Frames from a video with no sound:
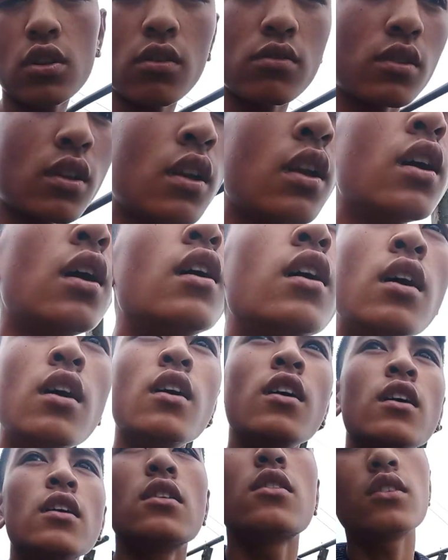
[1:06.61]
थाउजेंड
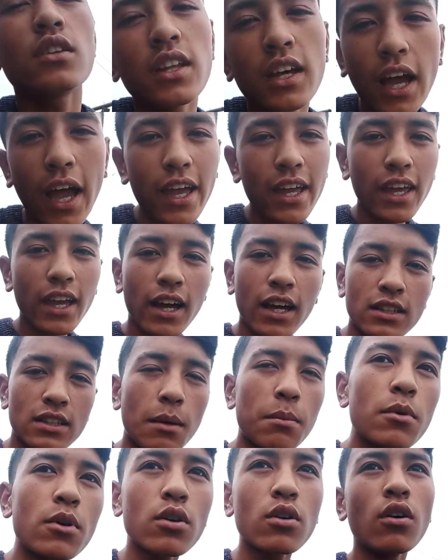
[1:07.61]
तो दिखाएंगे कैसे
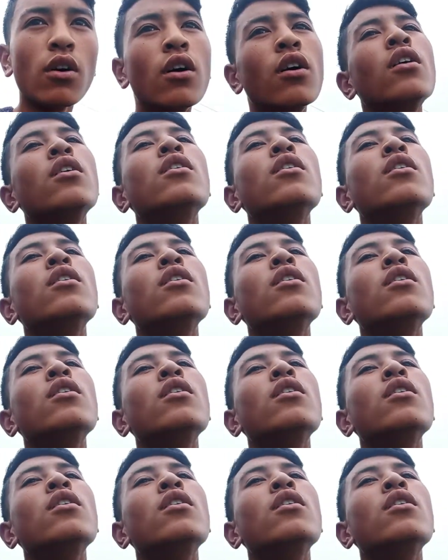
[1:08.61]
आप लोग को हो